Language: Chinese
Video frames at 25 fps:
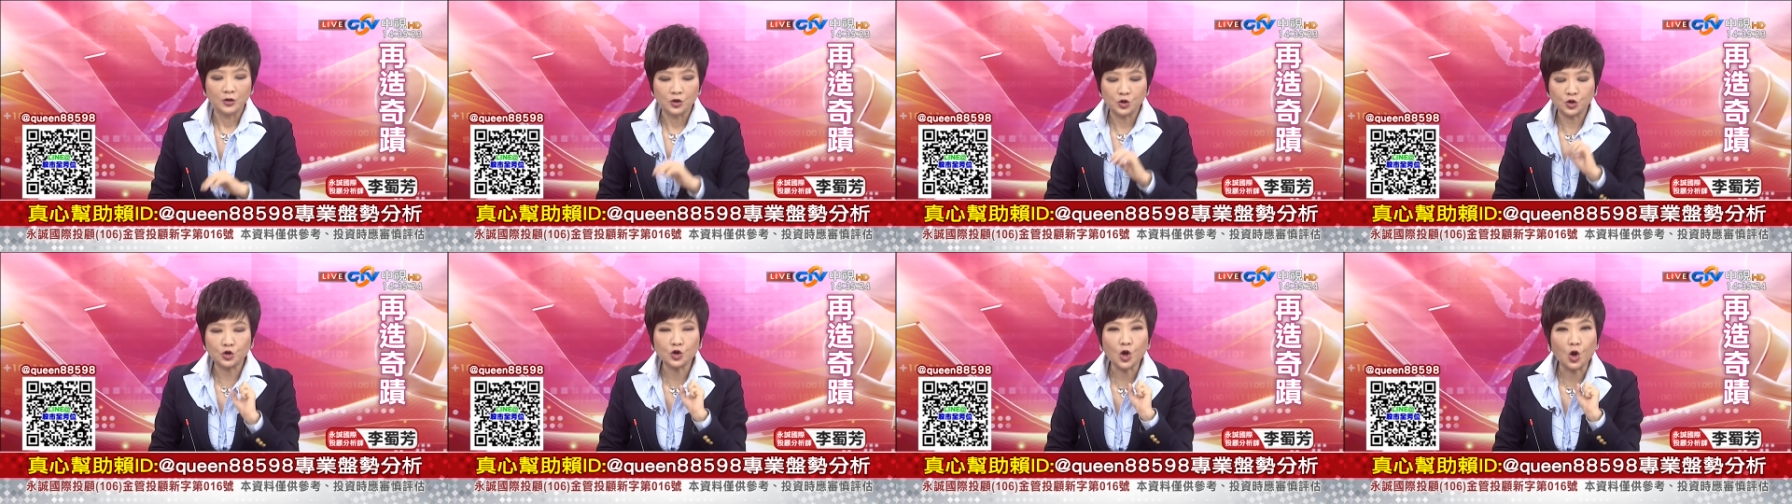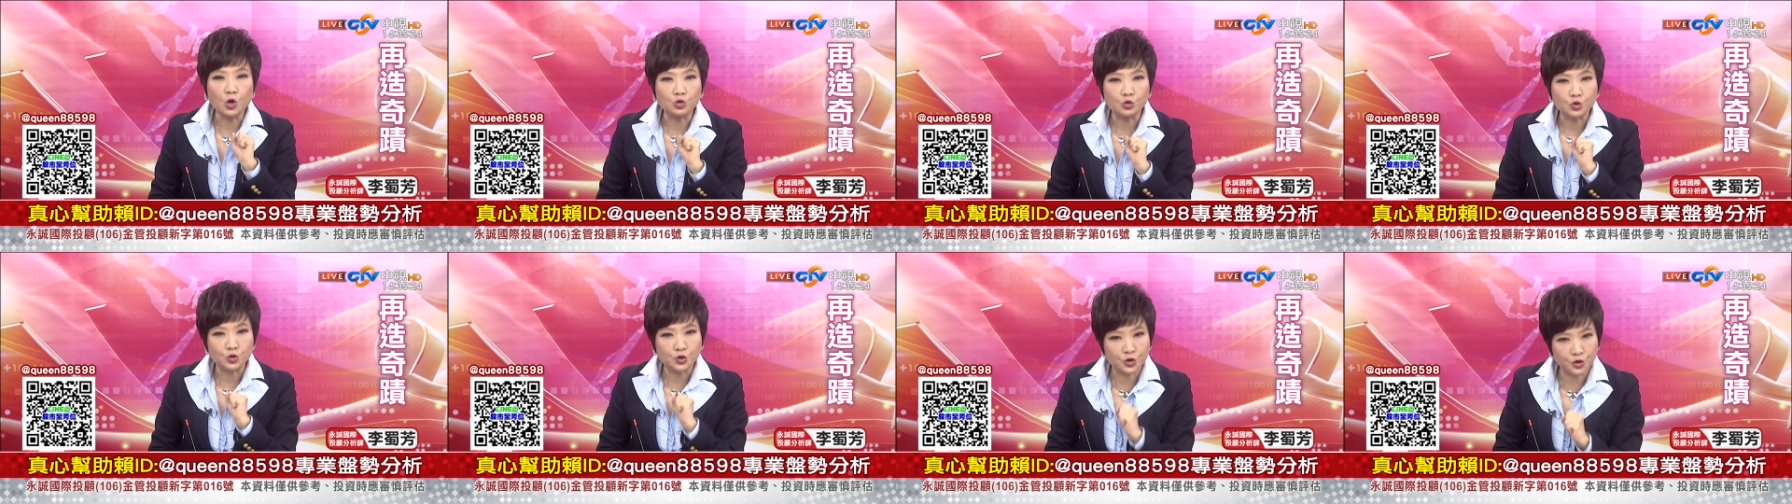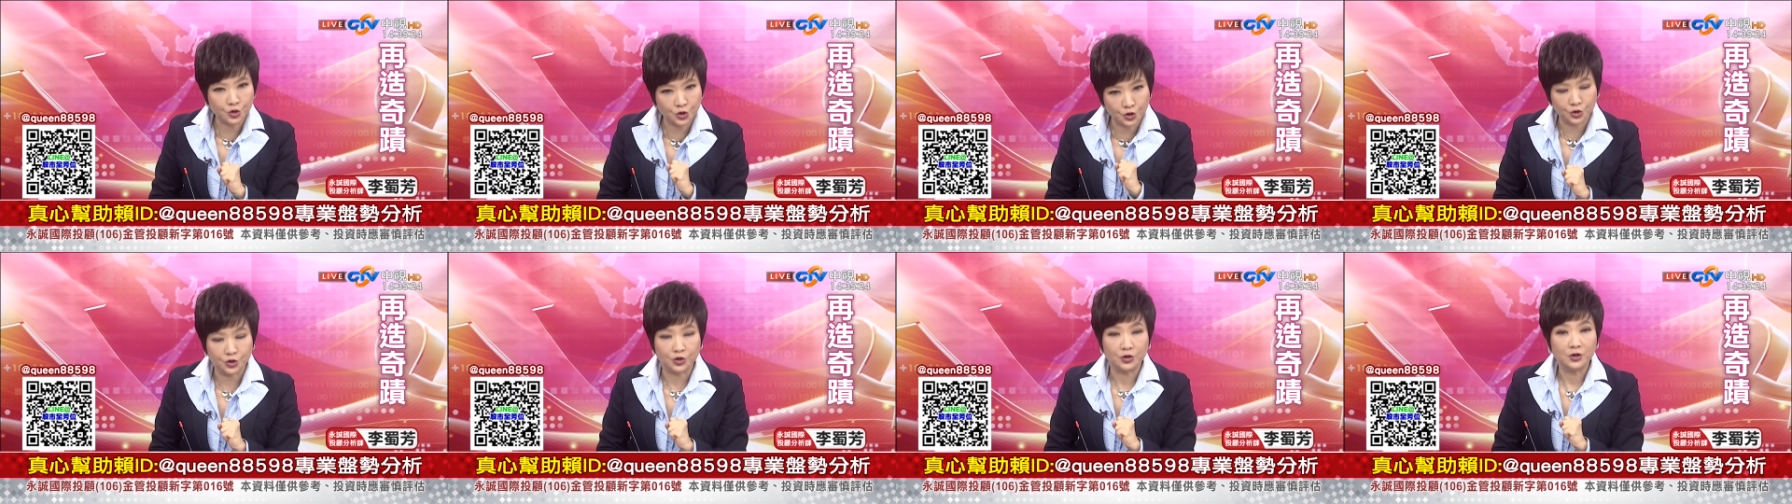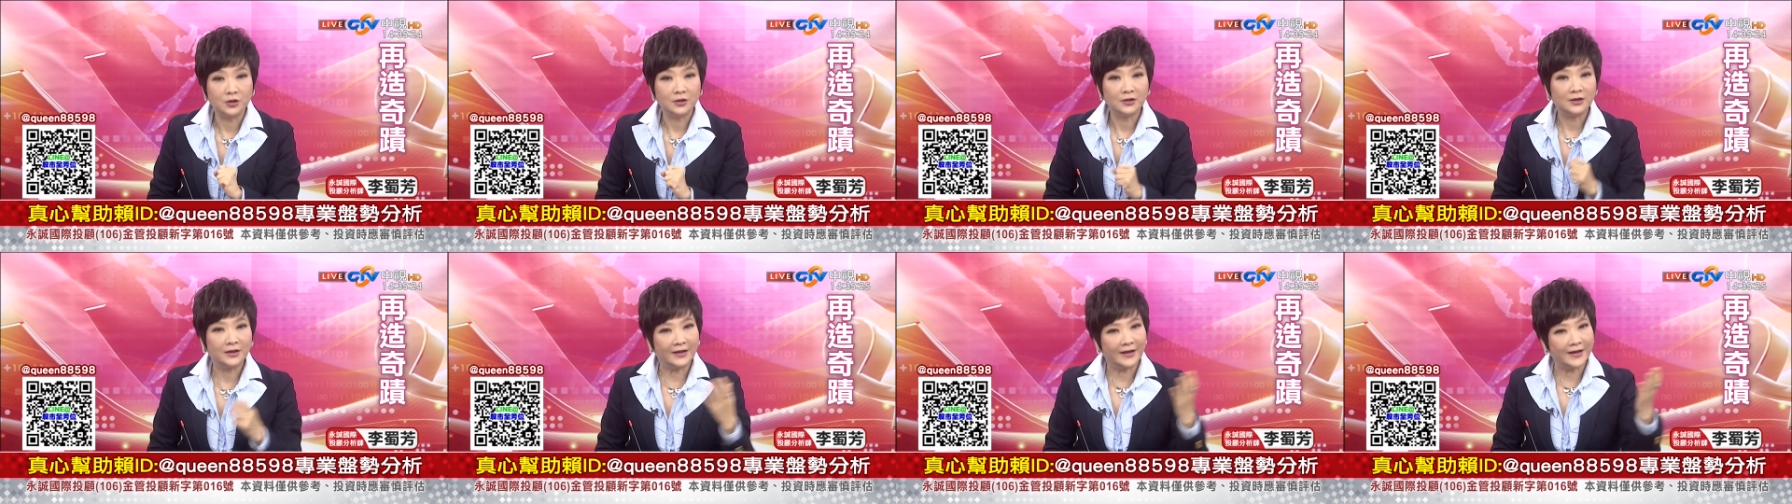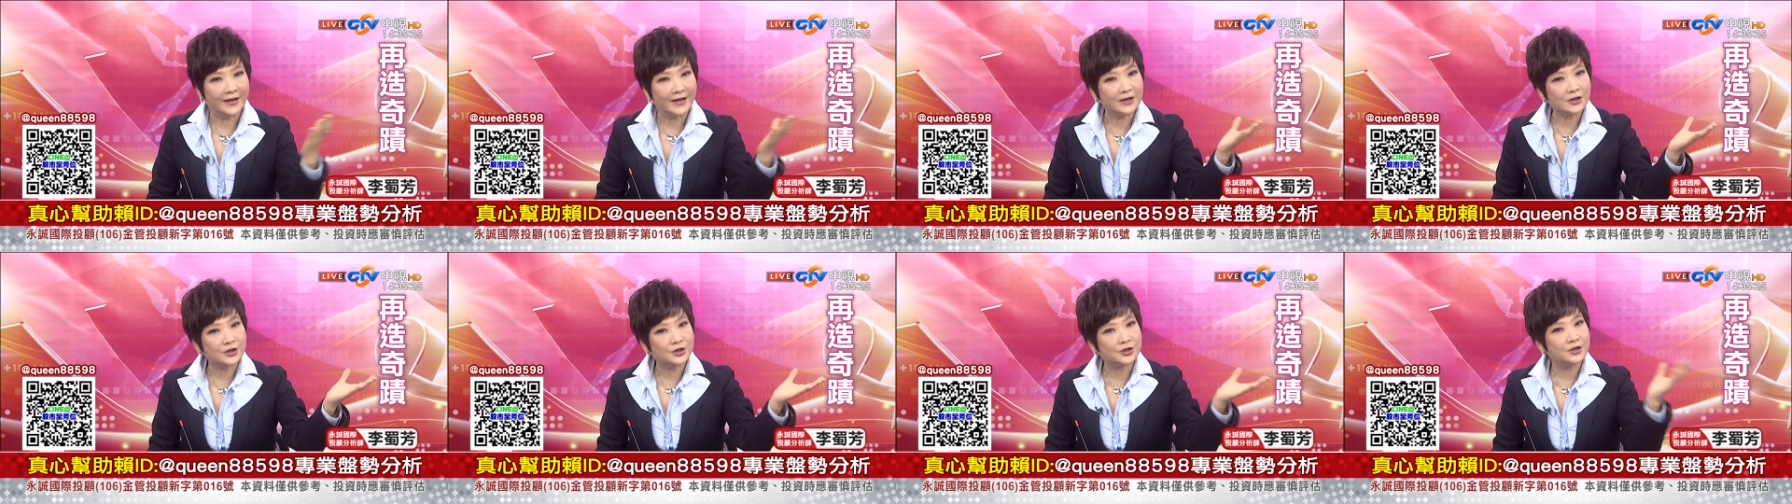种植
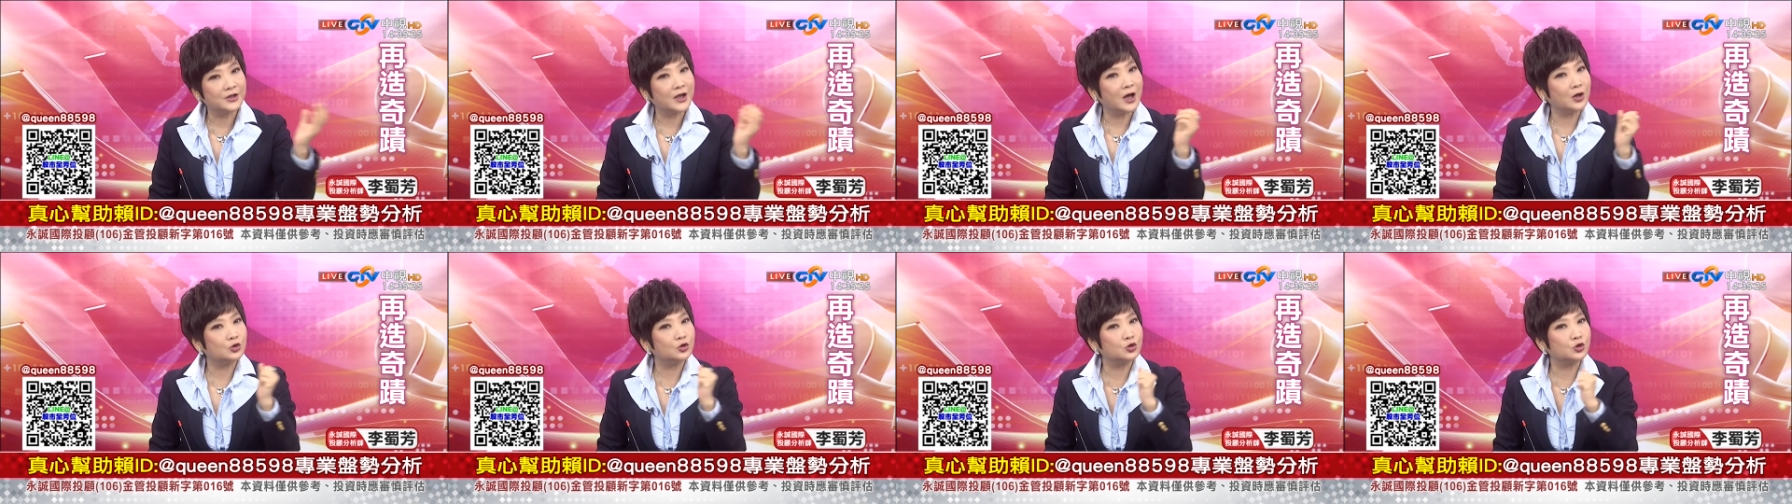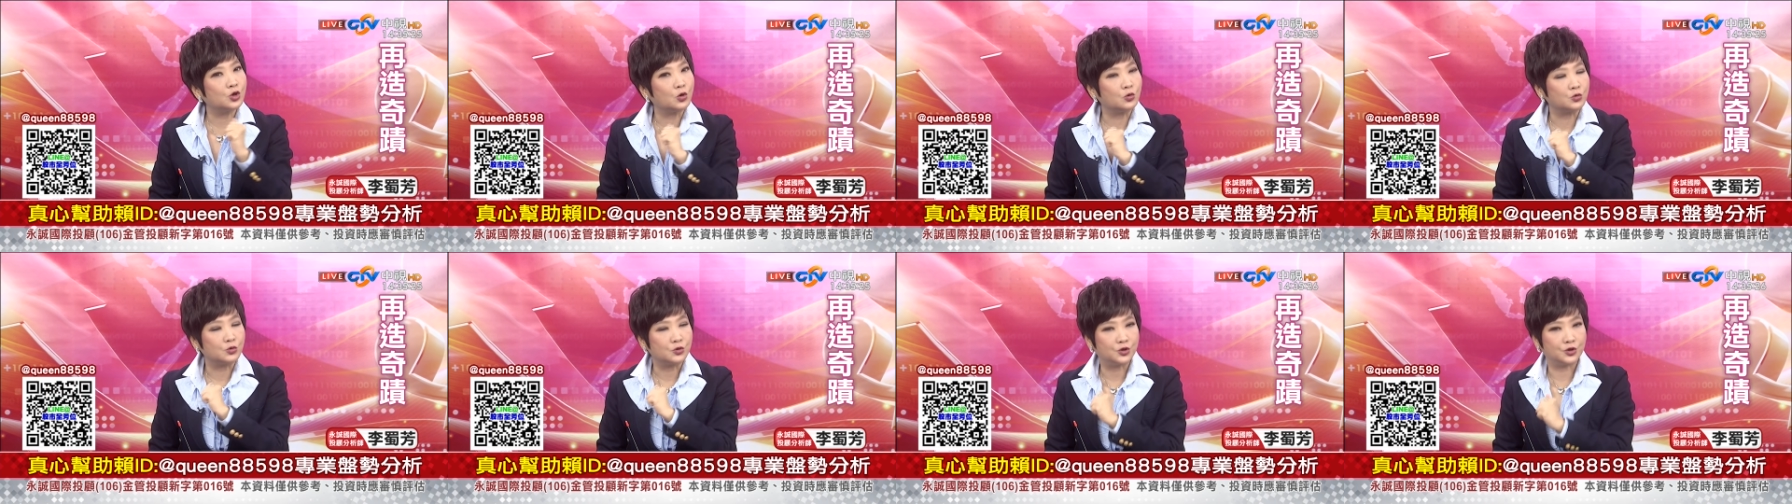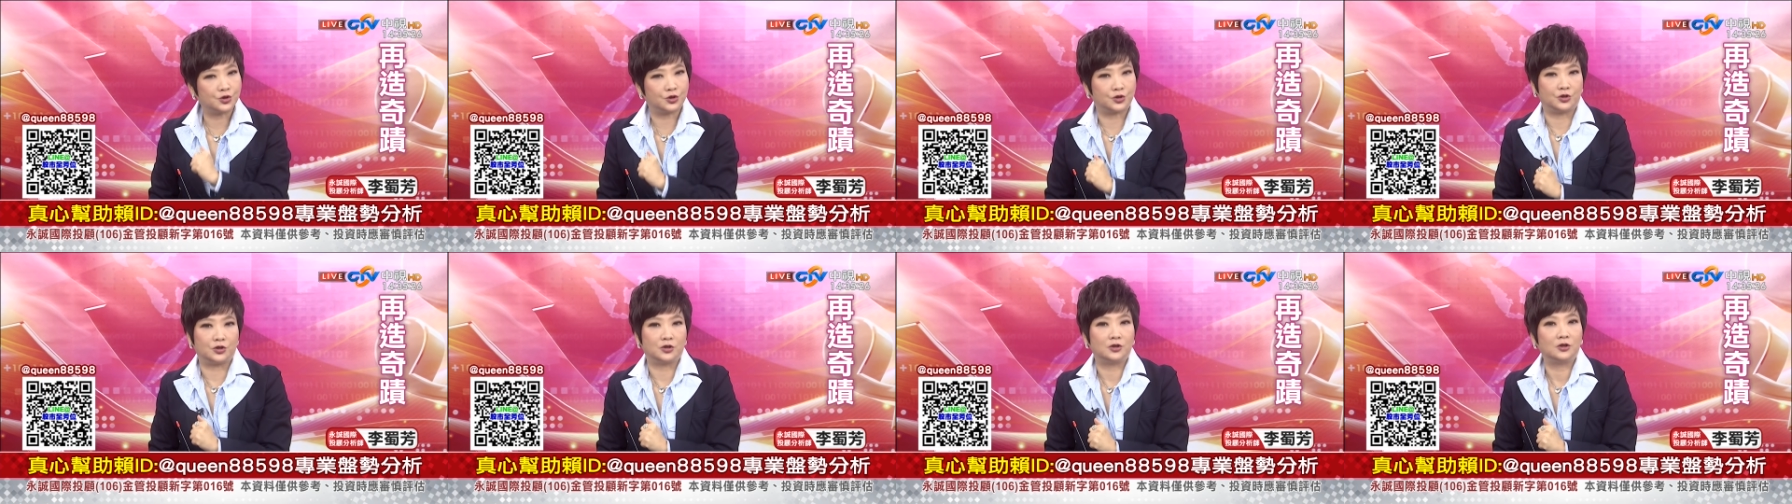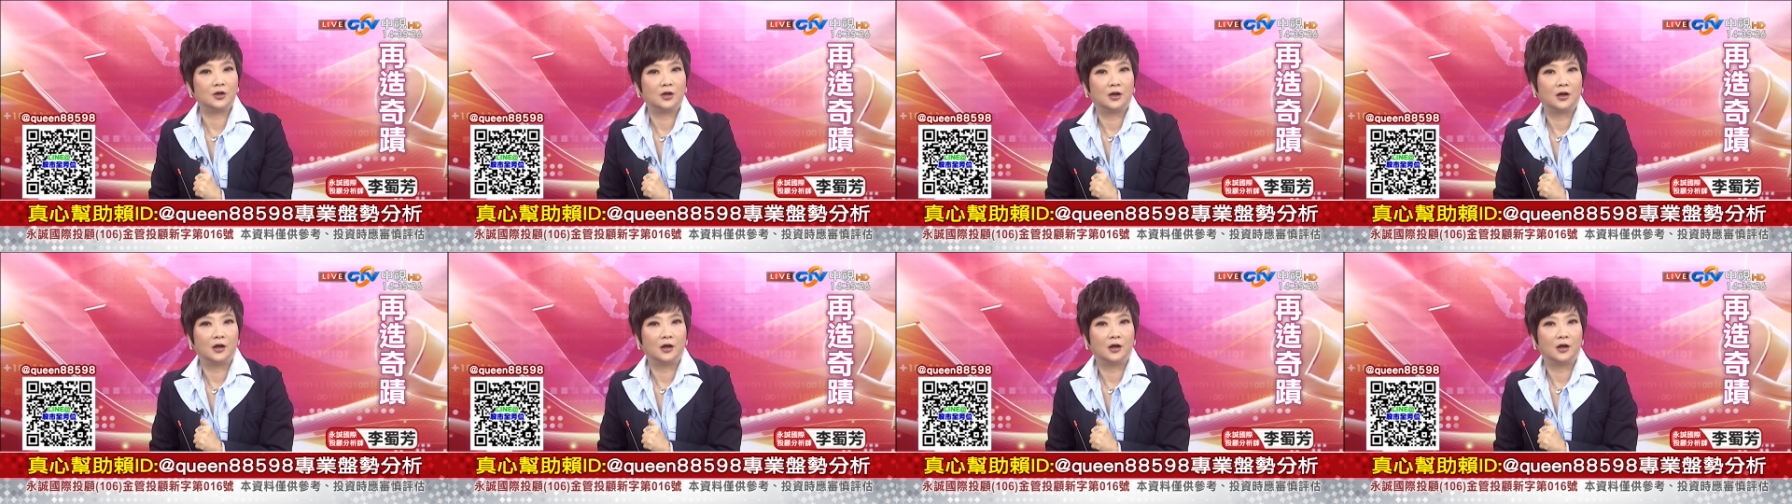跌时要种植。